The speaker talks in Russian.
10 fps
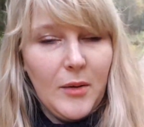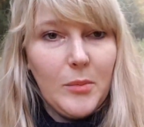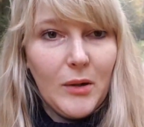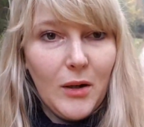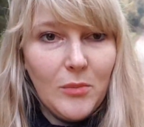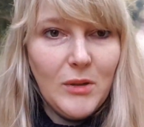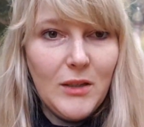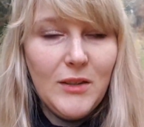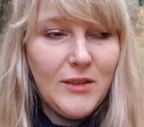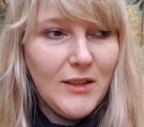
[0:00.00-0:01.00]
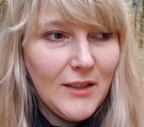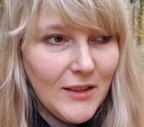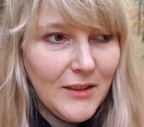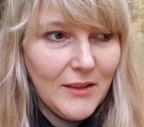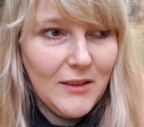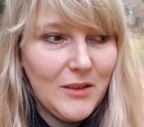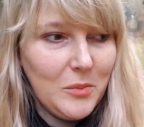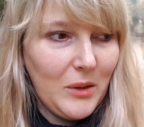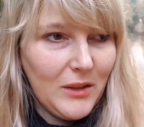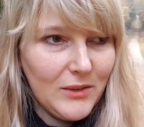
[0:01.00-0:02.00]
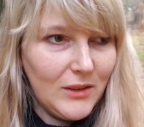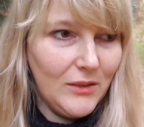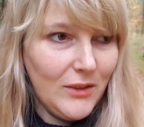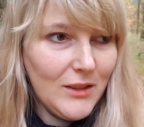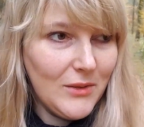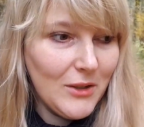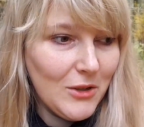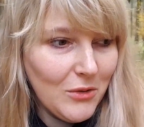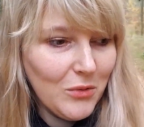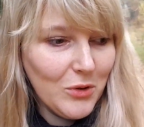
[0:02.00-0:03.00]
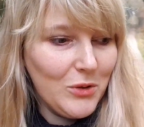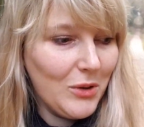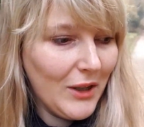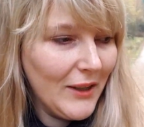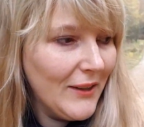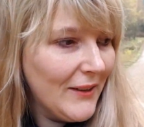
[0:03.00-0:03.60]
пока у меня не сильно разболелась голова от свежего воздуха,